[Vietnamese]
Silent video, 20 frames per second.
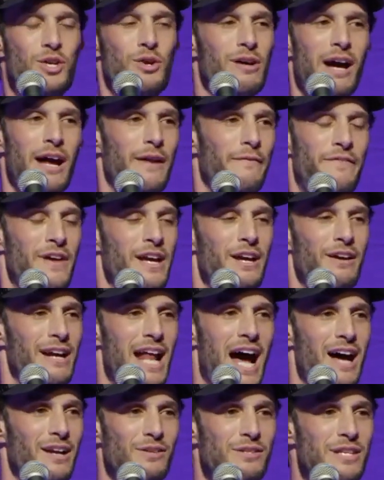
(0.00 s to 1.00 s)
mày phải tự
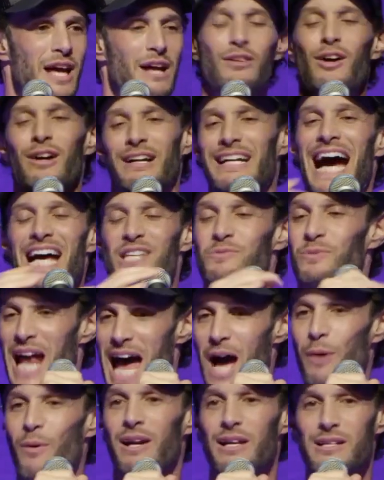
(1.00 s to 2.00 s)
khám phá hồi
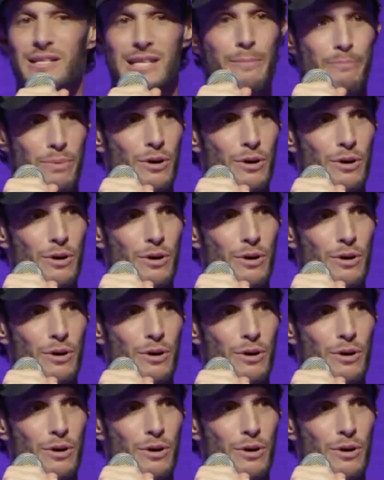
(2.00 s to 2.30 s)
đó tao muốn nhìn